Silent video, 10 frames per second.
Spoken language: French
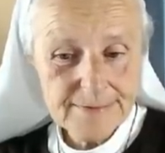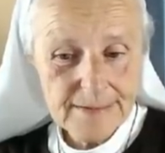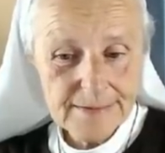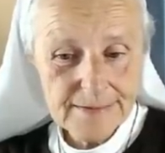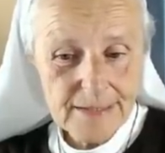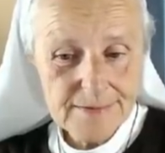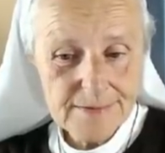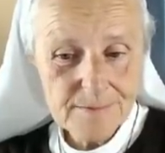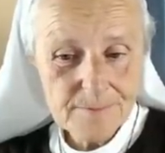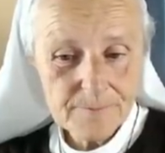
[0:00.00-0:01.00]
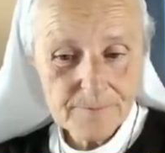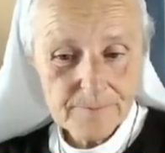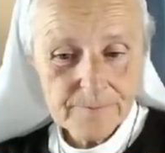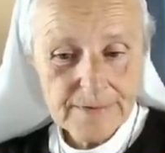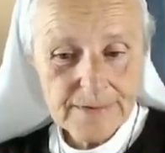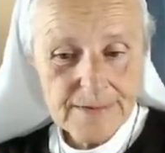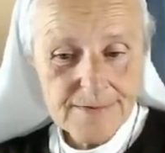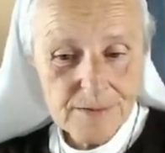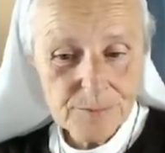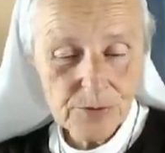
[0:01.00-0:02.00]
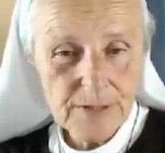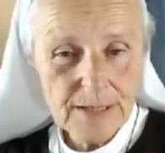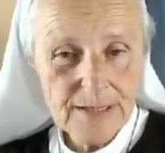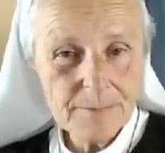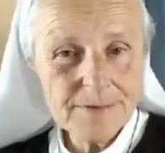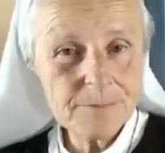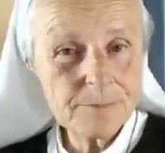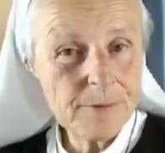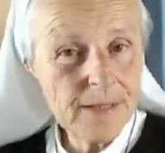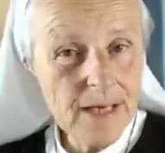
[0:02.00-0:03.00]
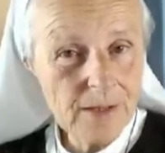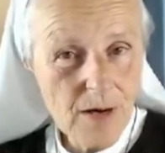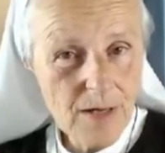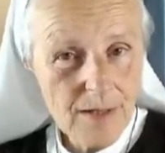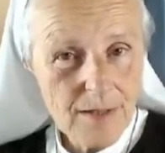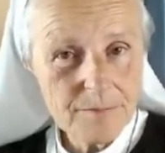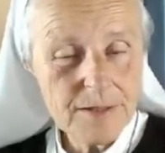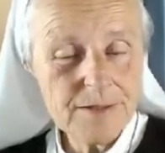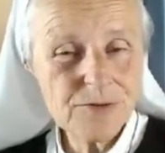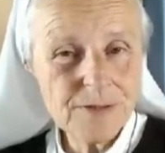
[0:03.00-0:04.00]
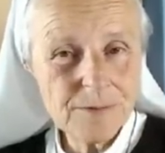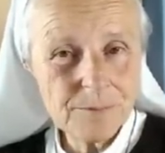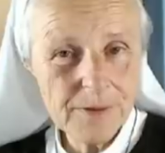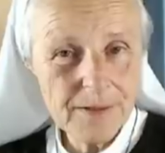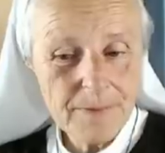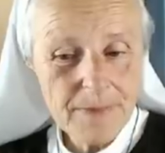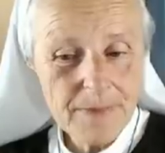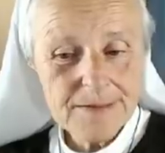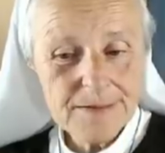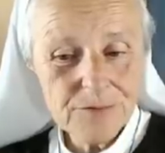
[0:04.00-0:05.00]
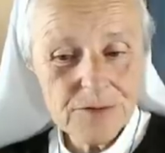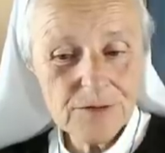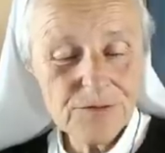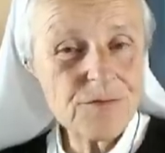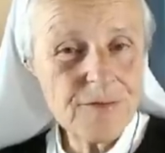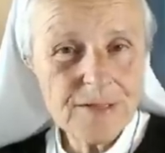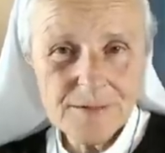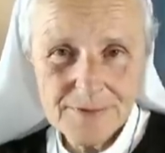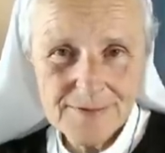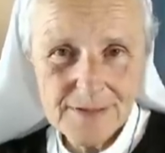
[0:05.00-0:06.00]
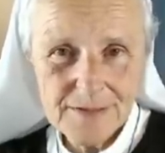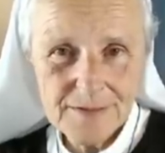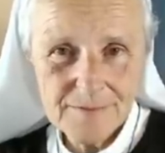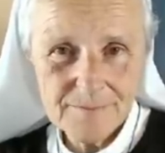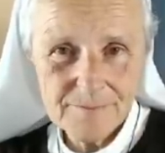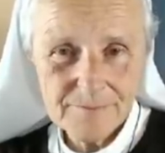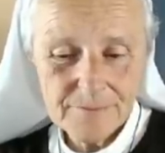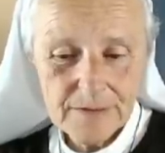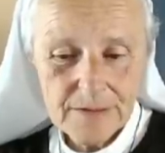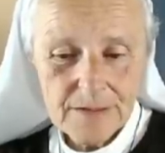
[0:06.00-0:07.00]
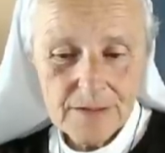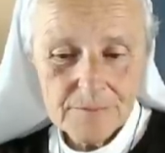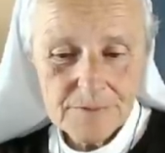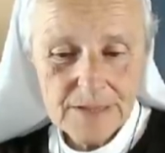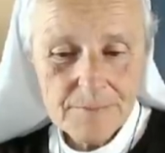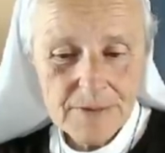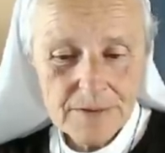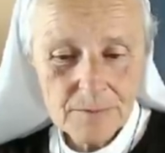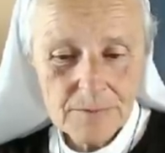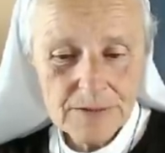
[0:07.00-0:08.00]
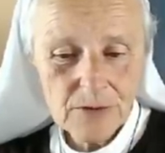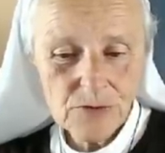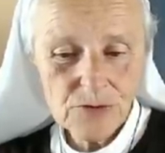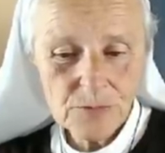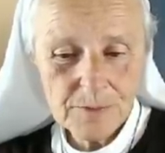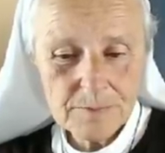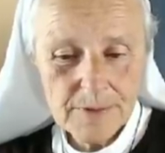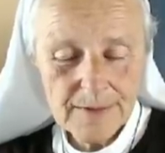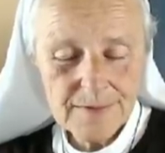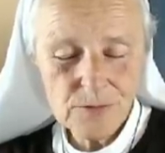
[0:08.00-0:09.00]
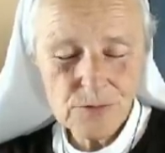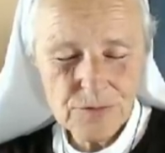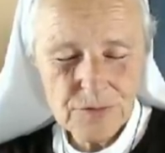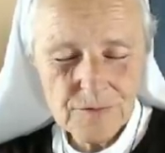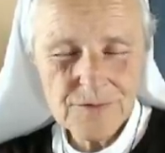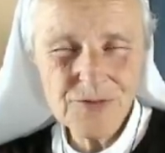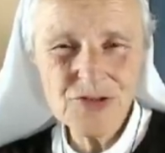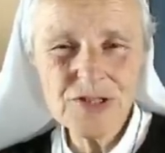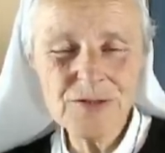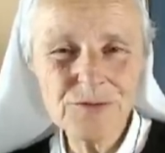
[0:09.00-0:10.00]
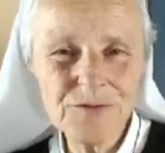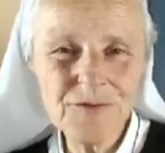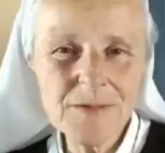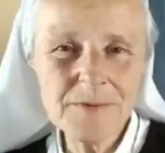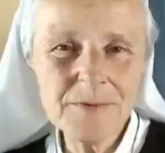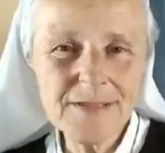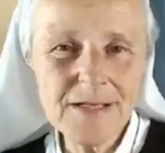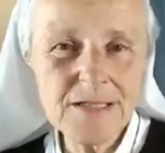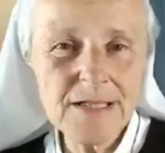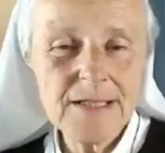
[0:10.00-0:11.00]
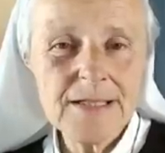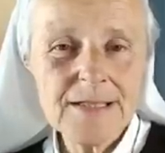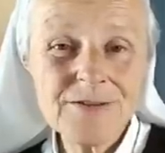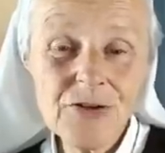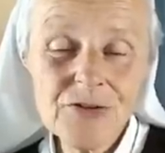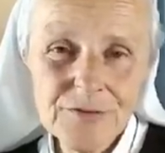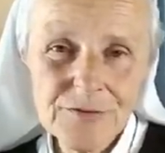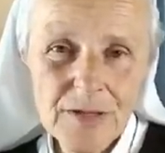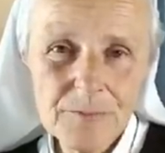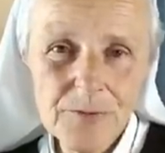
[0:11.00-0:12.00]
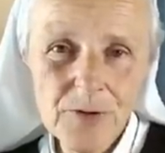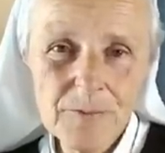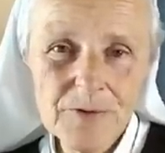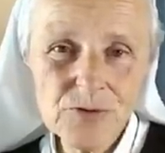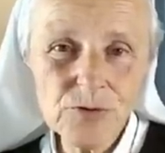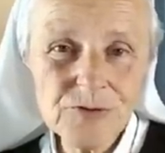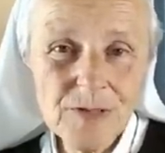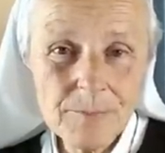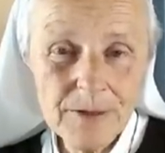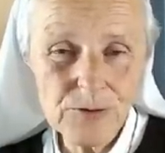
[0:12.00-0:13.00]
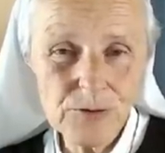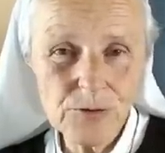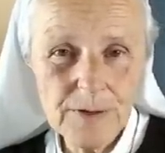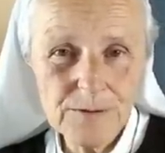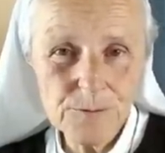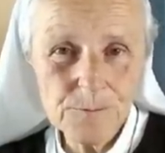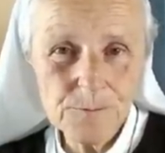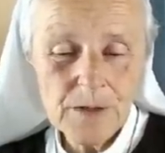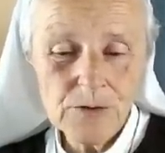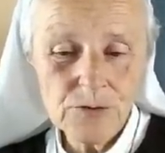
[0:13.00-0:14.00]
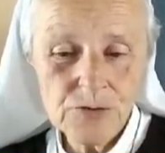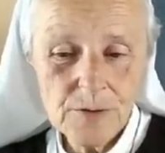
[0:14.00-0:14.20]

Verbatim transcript: Ça, c'est tel qu'il a dit mais elle sait pourquoi. Elle n'a pas dit prêt à quoi, elle dit soyez prêt ». Ça veut dire vivez les messages. C'est la meilleure manière de se préparer, c'est de vivre l'évangile, de vivre les messages sans avoir peur, parce que nous appartenons à Dieu.